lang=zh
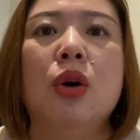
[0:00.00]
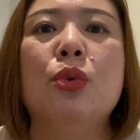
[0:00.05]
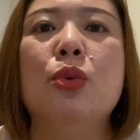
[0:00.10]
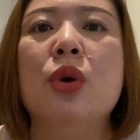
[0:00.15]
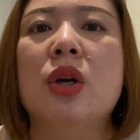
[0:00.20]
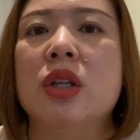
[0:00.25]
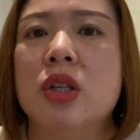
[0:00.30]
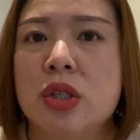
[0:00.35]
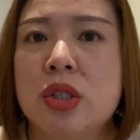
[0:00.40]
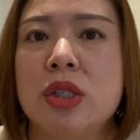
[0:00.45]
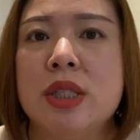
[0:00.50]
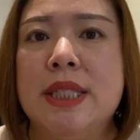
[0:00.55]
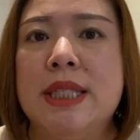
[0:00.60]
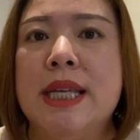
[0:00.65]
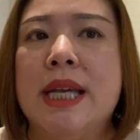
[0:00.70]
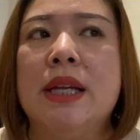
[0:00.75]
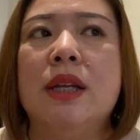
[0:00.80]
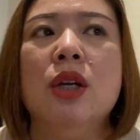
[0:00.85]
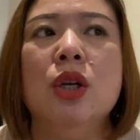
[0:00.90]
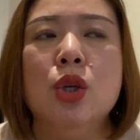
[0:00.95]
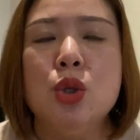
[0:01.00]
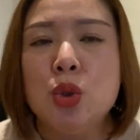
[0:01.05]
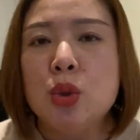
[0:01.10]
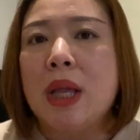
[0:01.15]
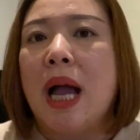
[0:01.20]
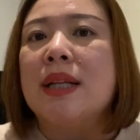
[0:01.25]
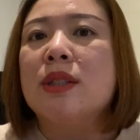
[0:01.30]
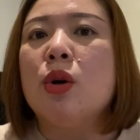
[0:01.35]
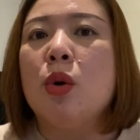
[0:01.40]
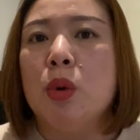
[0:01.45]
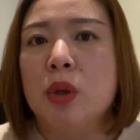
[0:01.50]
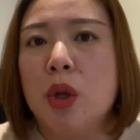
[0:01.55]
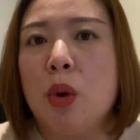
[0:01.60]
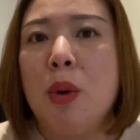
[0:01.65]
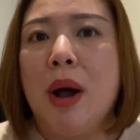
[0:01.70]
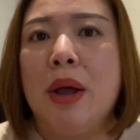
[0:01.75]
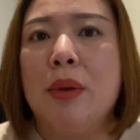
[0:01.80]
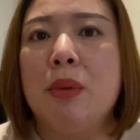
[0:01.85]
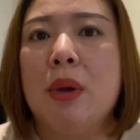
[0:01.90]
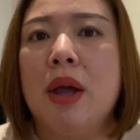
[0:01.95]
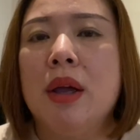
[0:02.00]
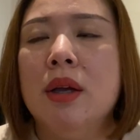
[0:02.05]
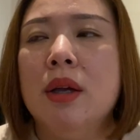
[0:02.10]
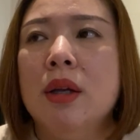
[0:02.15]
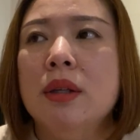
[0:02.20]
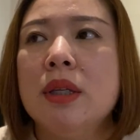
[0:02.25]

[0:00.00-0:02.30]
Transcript: 月的时间去打造我的花园，